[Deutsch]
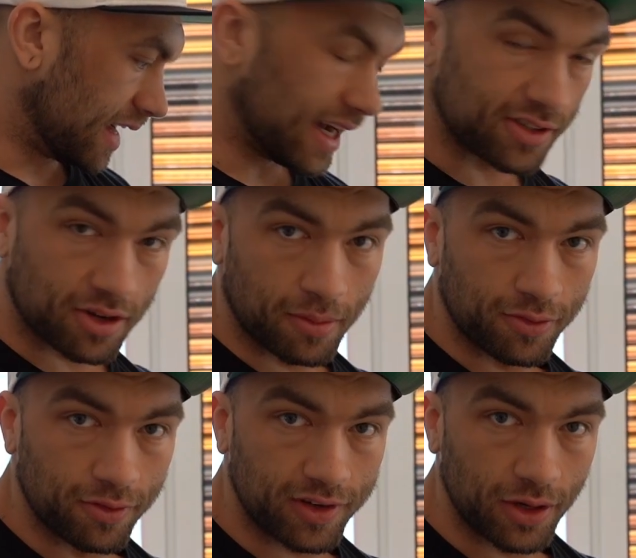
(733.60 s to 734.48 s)

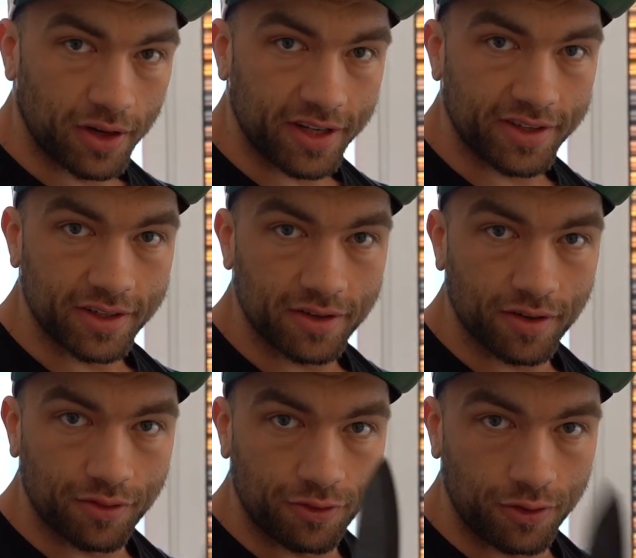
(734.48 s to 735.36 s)
1,5 Kilo Hähnchen
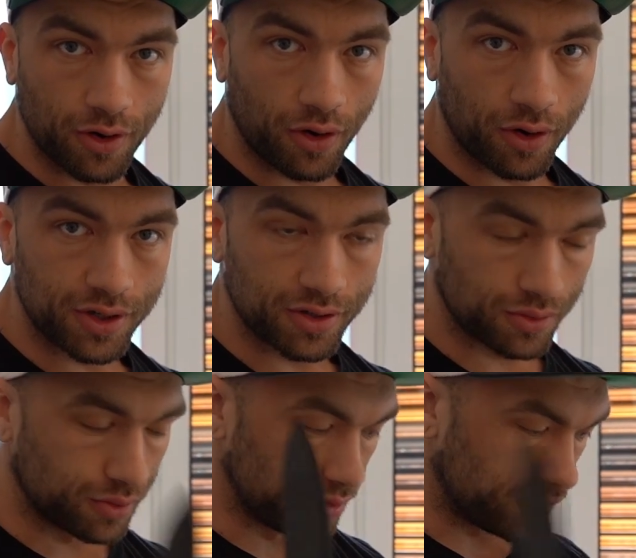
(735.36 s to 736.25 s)
für heute
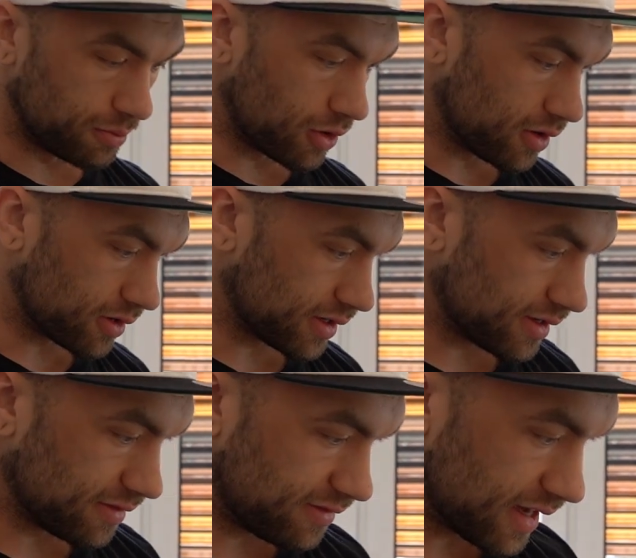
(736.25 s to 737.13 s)
und für
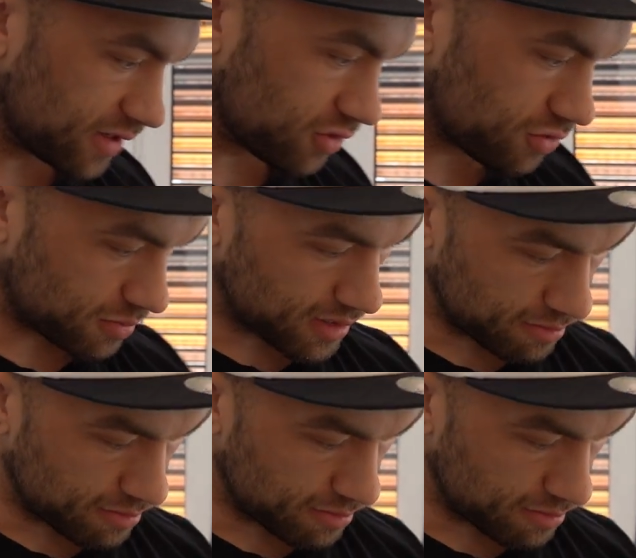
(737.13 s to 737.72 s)
morgen werden schon mal